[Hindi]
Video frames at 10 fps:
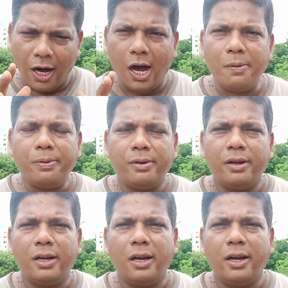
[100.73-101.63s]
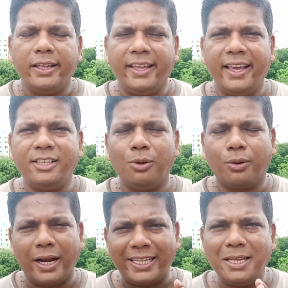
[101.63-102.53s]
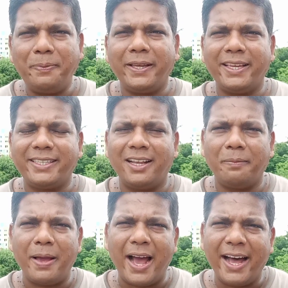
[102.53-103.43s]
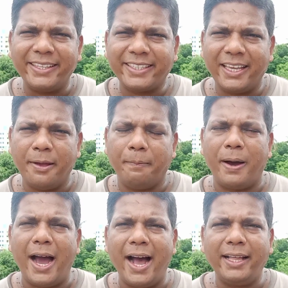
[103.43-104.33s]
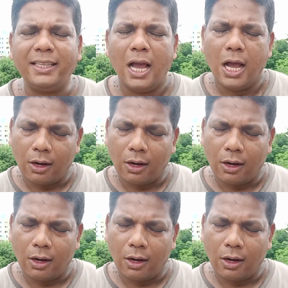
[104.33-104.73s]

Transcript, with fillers: अब ये जो क्लासिफिकेशन मैच के बाद